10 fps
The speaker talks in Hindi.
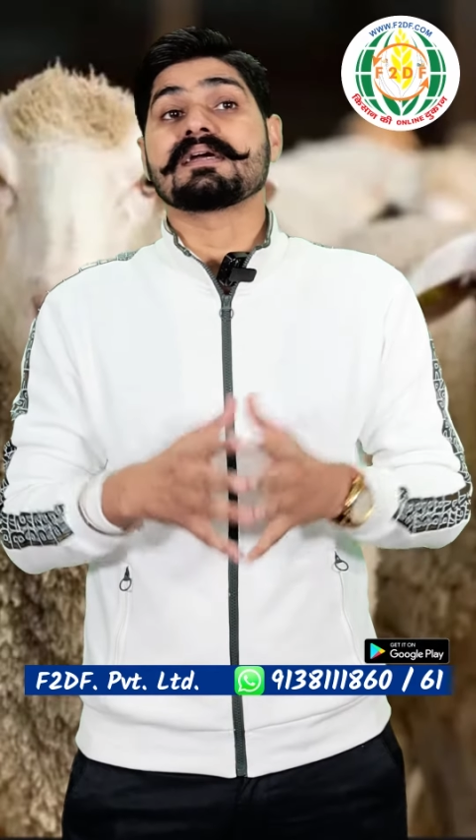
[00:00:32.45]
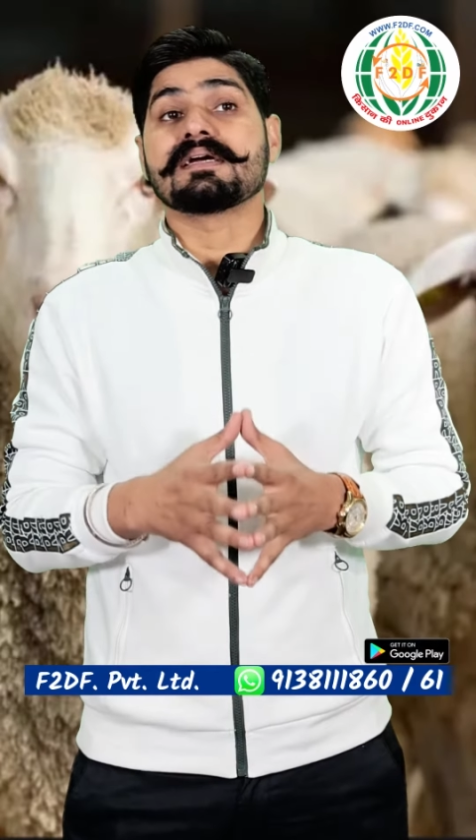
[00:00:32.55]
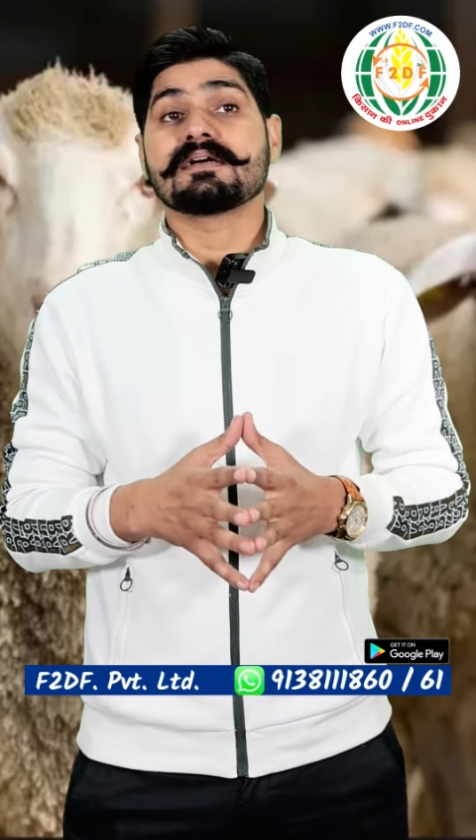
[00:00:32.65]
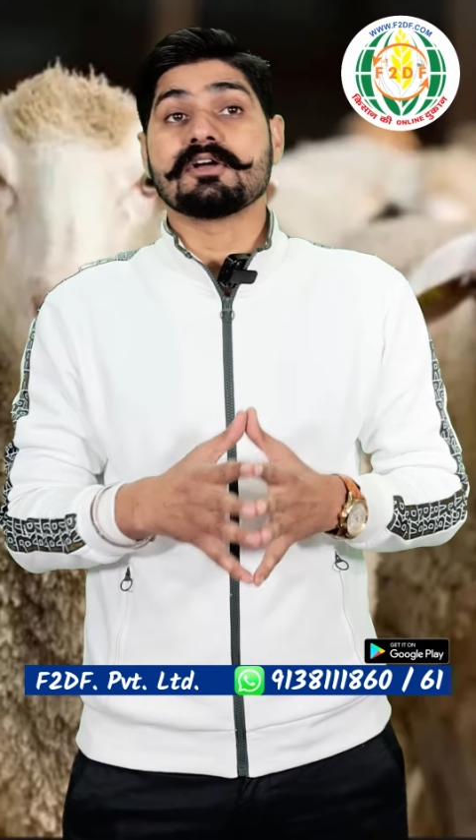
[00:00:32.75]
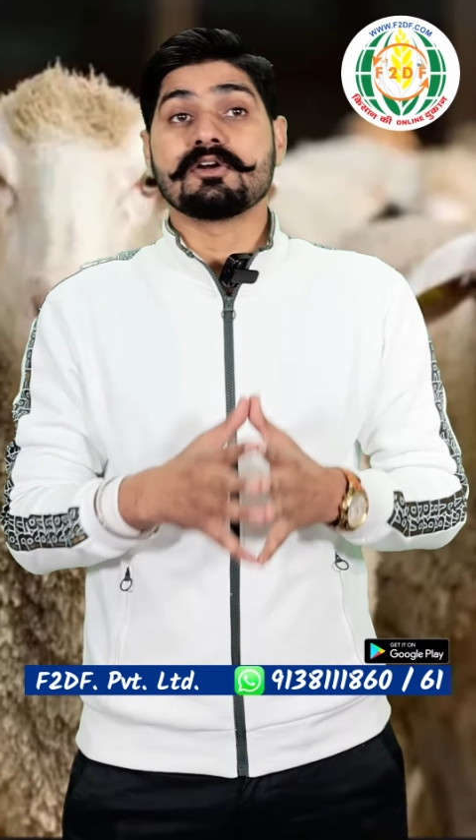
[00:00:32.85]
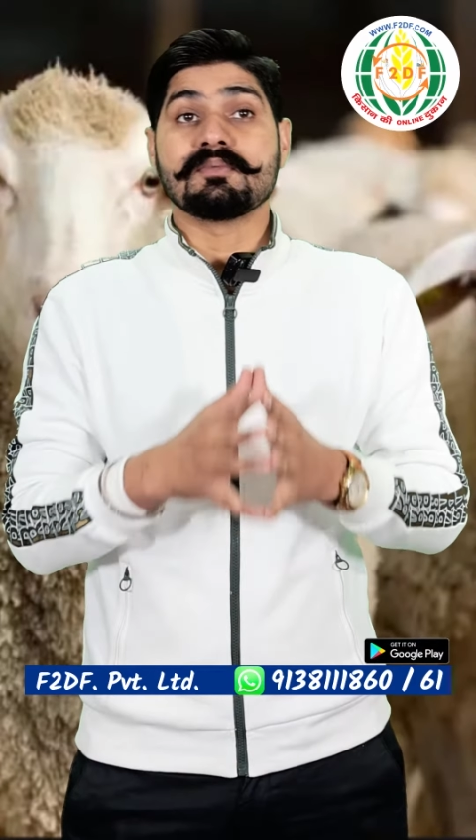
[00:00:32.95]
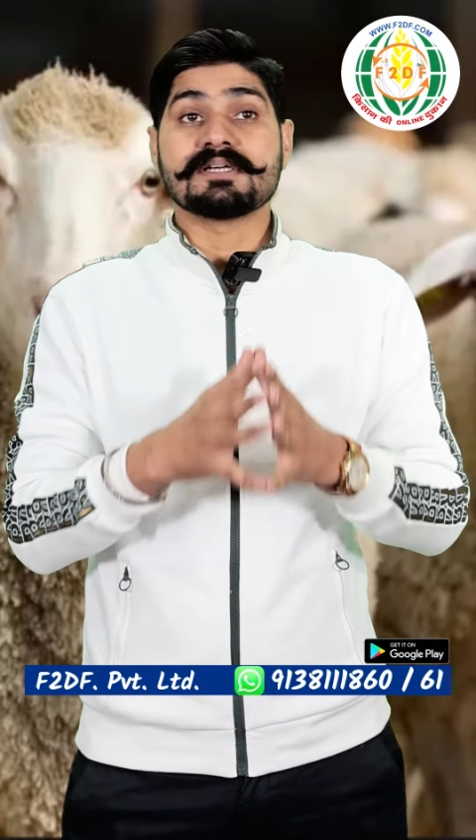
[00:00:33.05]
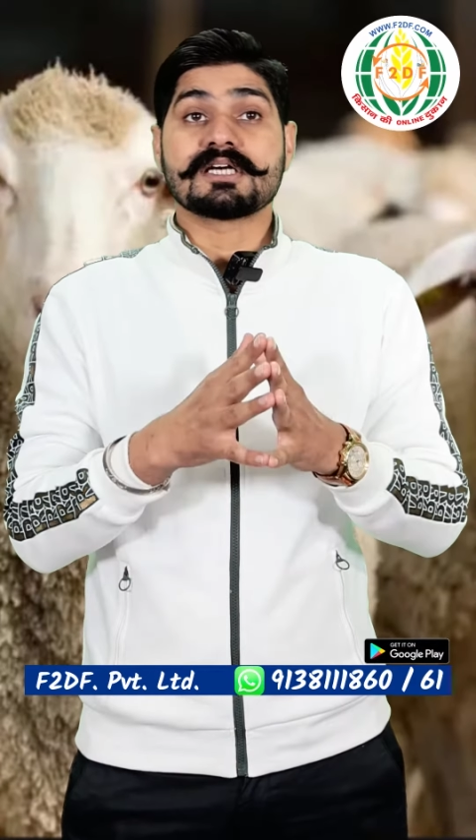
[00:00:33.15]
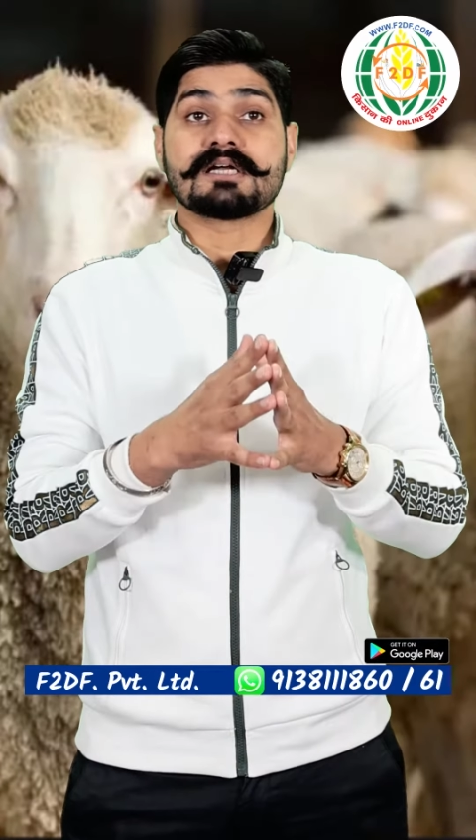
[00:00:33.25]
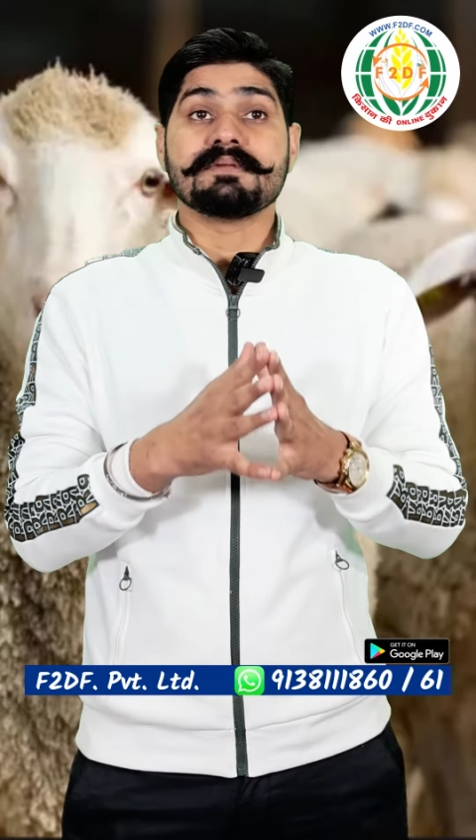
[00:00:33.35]
रहे हैं घरेलू
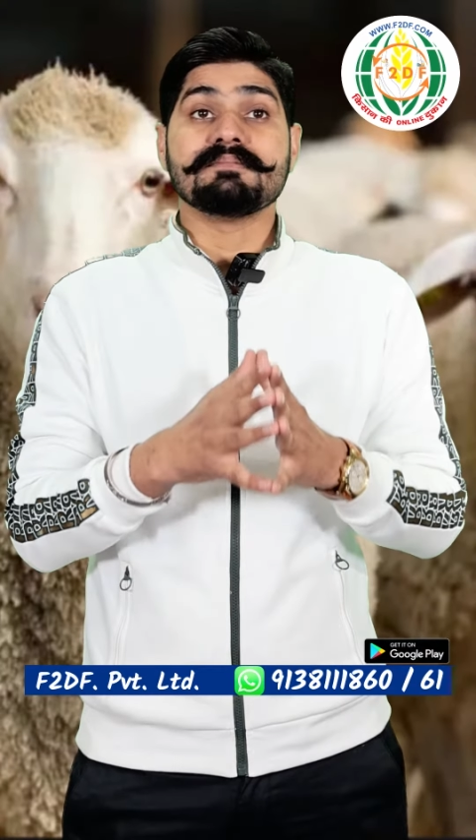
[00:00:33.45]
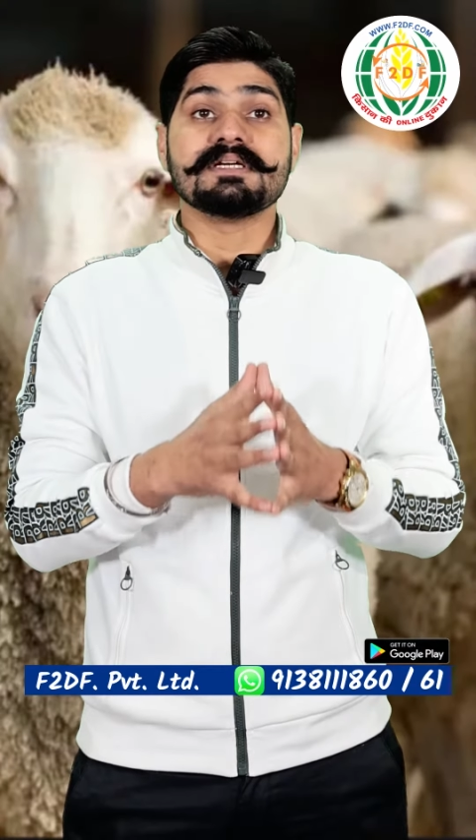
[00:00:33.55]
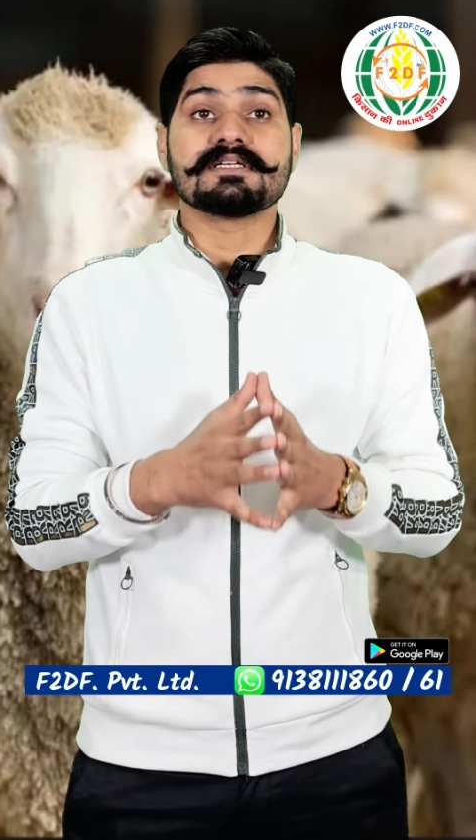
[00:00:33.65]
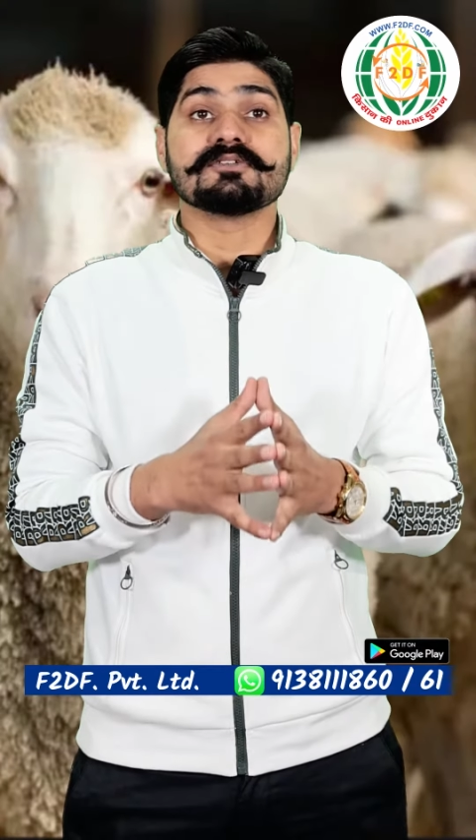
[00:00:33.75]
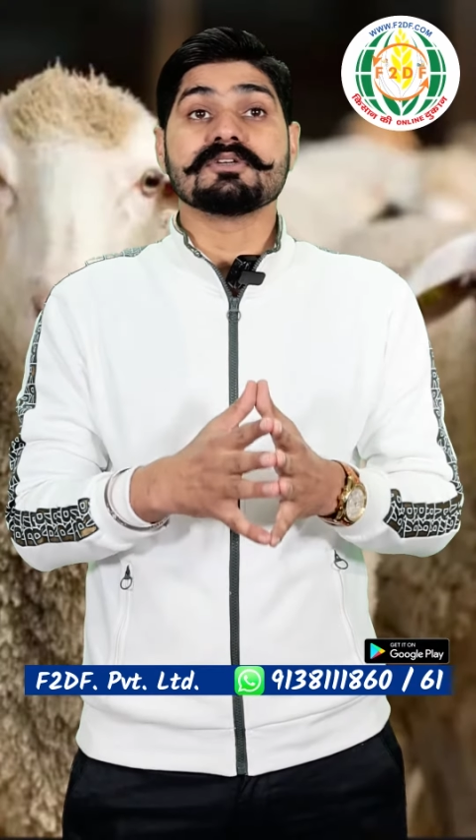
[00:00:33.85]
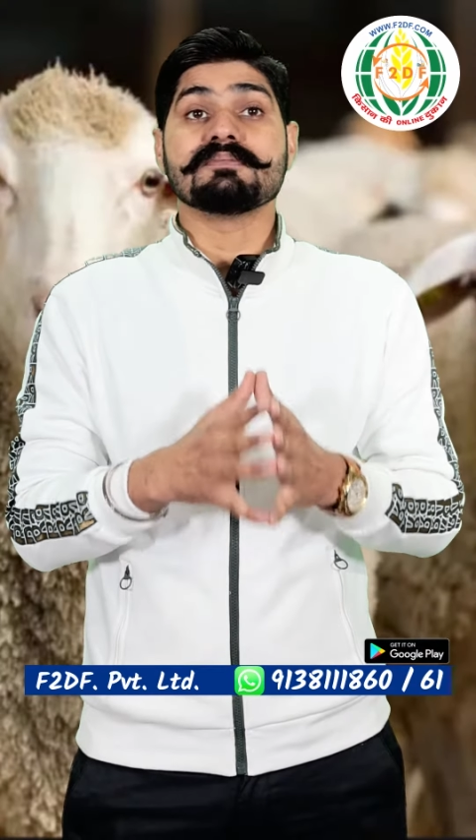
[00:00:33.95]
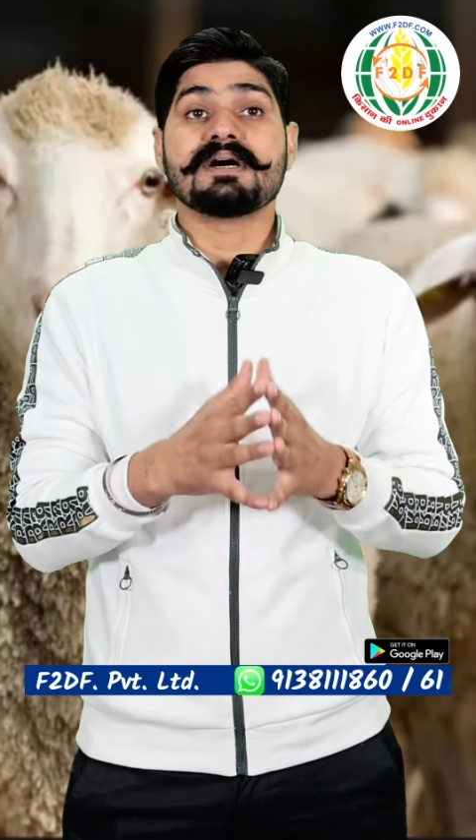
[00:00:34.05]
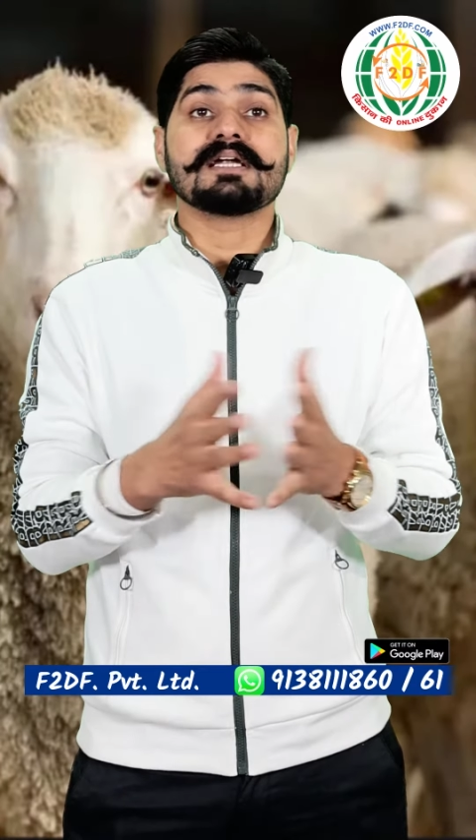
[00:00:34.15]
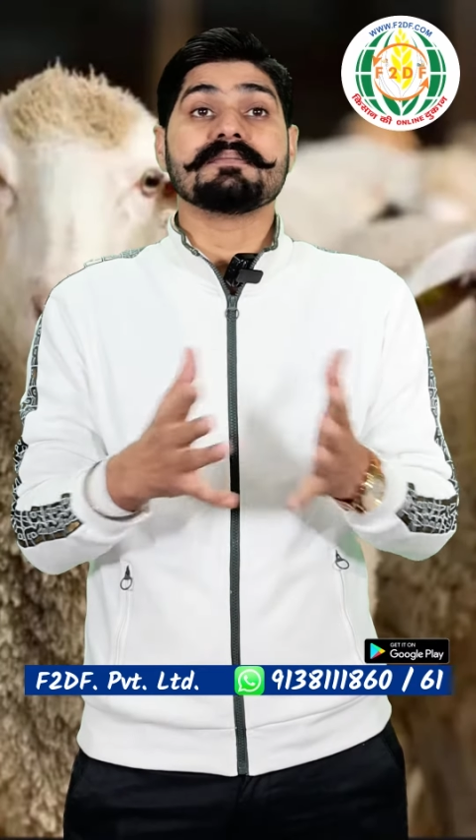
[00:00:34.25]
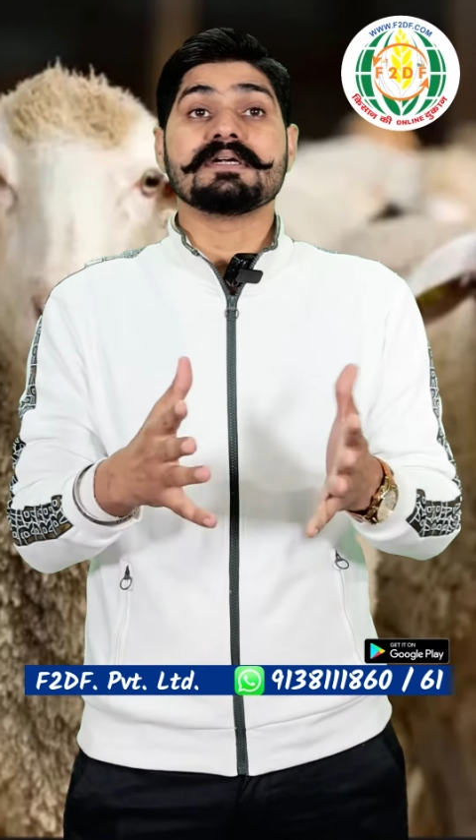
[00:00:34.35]
बाजार में मीट की जो
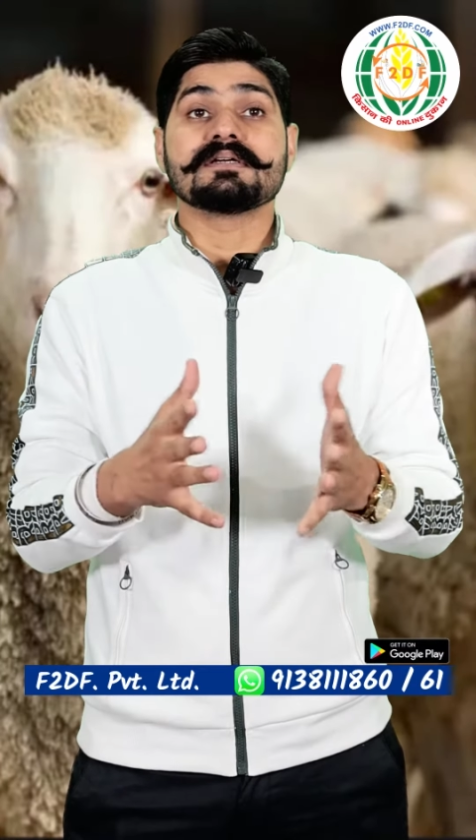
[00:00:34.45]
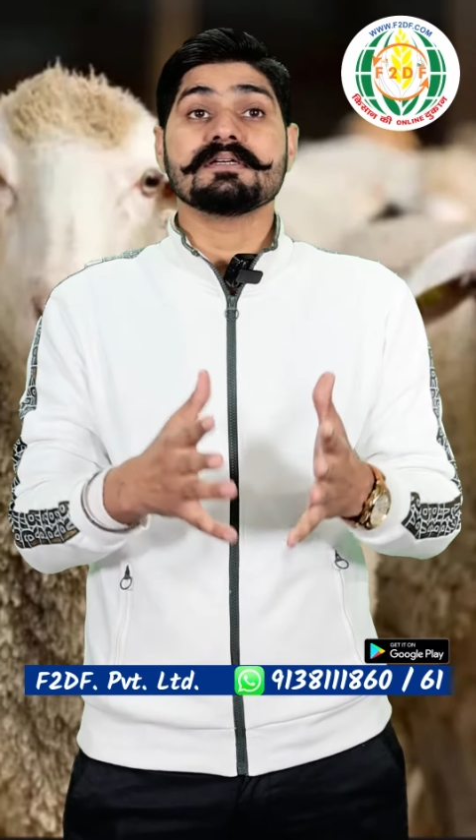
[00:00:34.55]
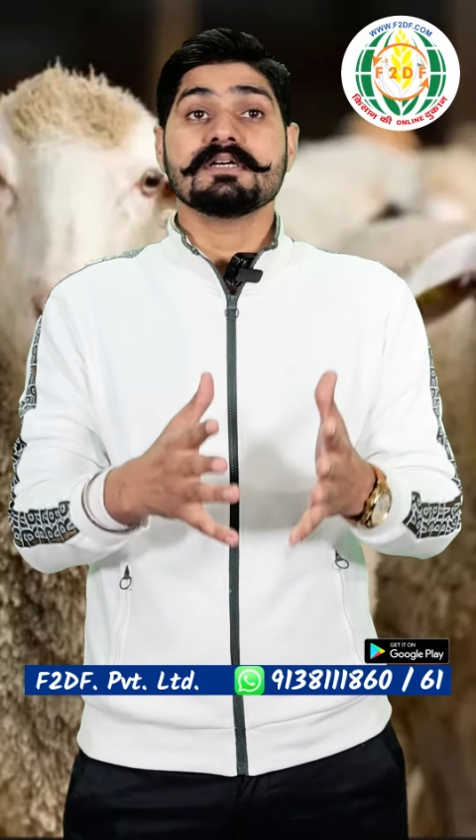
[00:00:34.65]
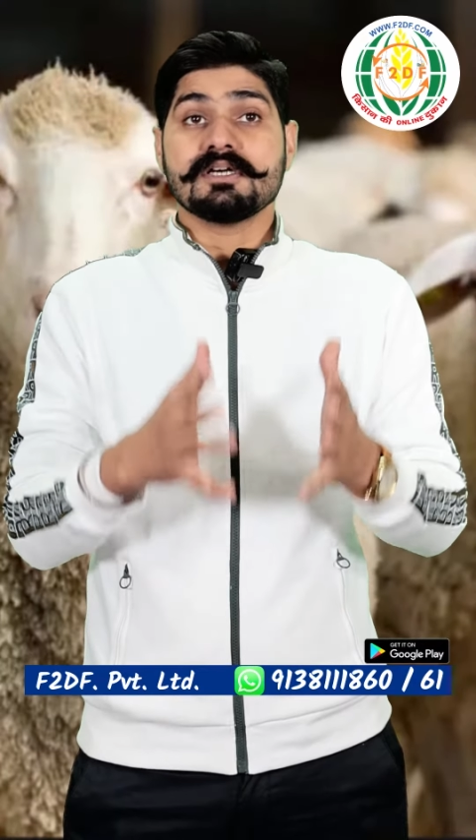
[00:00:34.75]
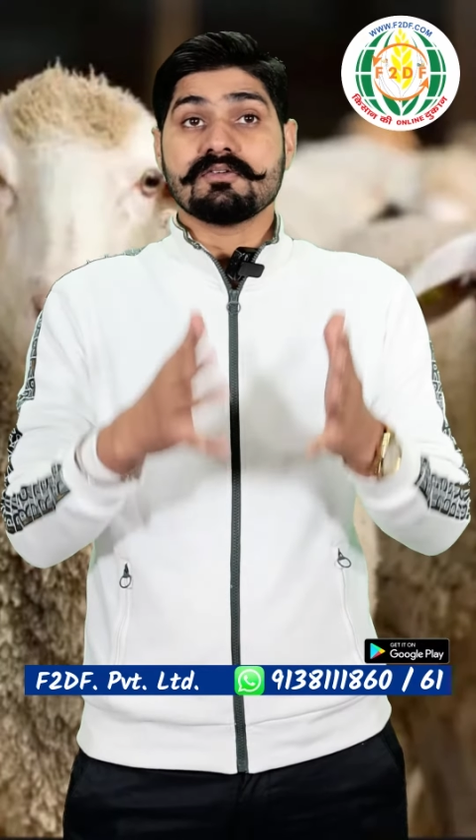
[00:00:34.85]
डिमांड है भीड़ की